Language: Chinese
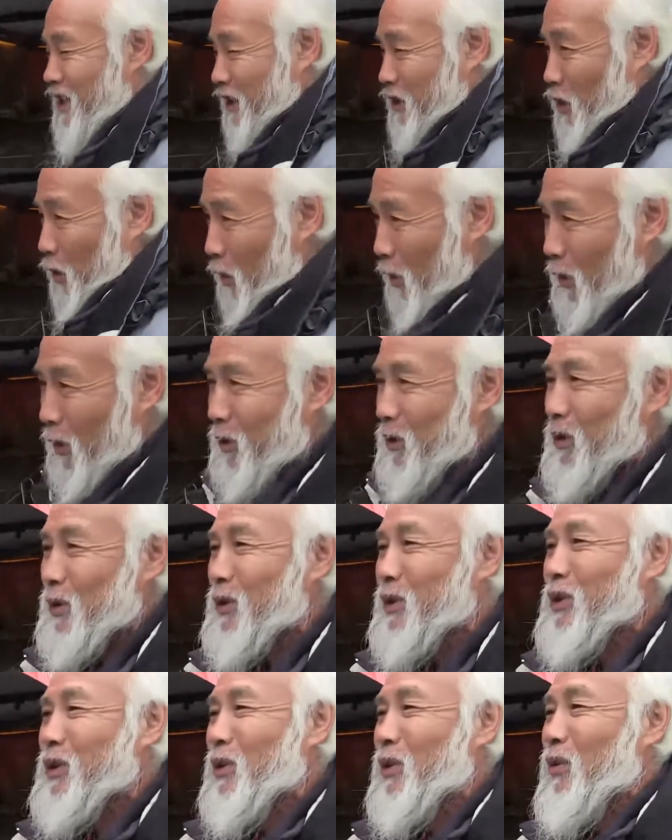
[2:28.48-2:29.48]
车，头就
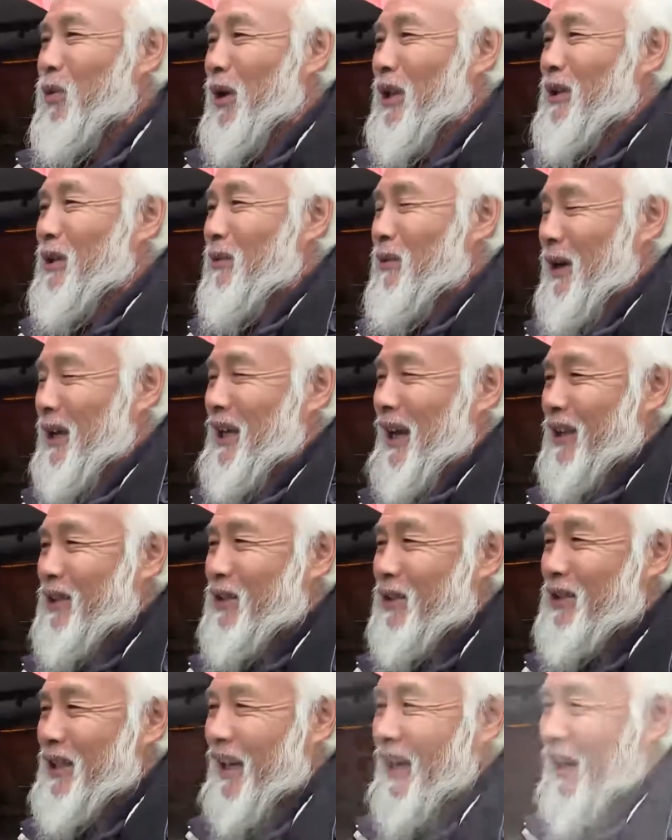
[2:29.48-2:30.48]
就滚滚下
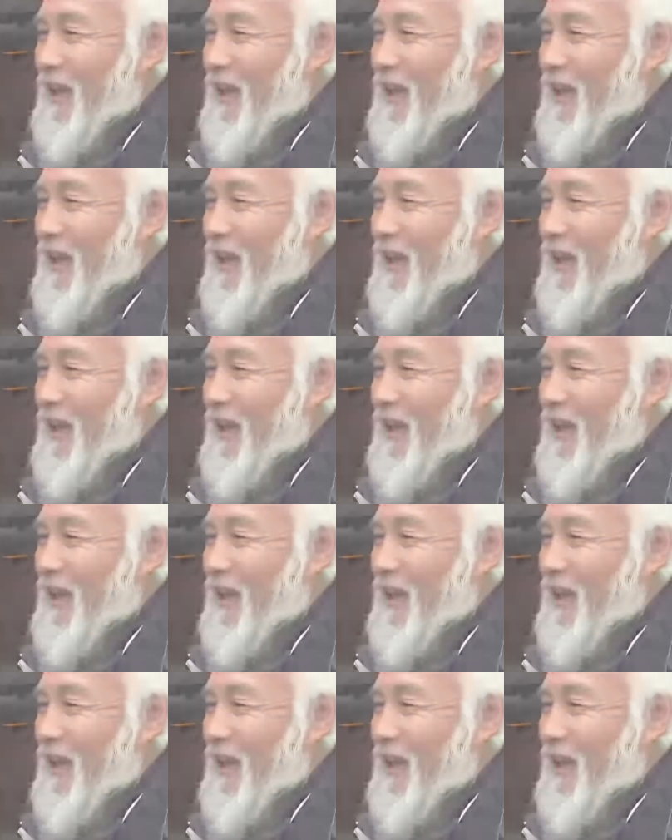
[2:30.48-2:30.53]
到山